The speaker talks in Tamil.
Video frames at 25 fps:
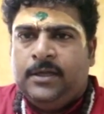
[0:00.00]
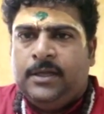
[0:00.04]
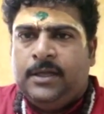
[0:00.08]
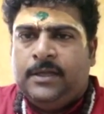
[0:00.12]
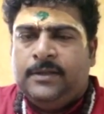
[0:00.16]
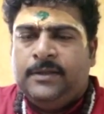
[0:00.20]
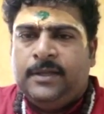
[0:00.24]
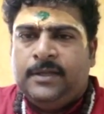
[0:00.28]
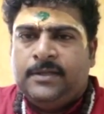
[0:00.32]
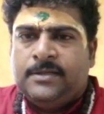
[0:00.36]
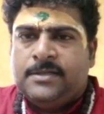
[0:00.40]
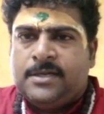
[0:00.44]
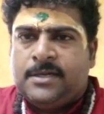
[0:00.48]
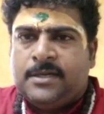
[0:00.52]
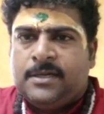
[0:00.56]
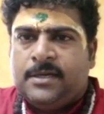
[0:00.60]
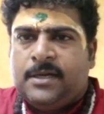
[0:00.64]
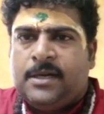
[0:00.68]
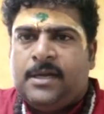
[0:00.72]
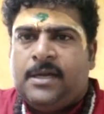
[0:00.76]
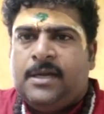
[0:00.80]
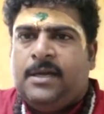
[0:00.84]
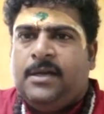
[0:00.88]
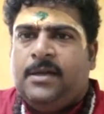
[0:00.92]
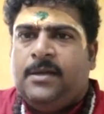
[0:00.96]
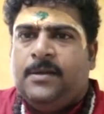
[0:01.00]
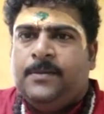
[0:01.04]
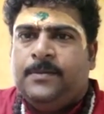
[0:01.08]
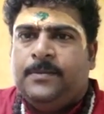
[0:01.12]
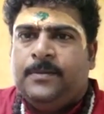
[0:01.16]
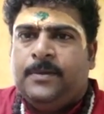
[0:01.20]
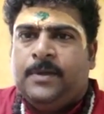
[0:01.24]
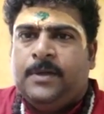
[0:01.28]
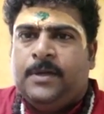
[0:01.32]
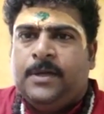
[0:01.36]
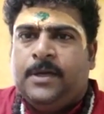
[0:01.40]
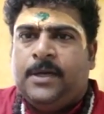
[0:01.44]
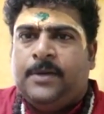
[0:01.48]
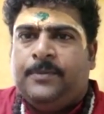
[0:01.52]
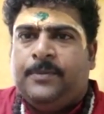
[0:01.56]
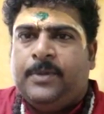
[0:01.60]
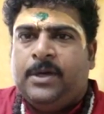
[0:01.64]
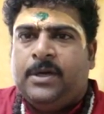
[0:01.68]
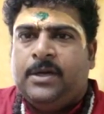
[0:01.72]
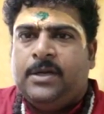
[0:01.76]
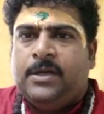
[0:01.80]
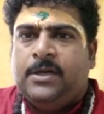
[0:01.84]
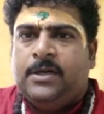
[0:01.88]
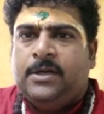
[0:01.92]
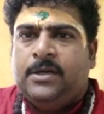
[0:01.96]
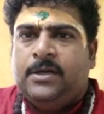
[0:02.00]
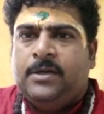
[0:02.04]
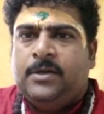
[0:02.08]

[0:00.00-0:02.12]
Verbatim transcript: எந்த சக்கரா நமக்கு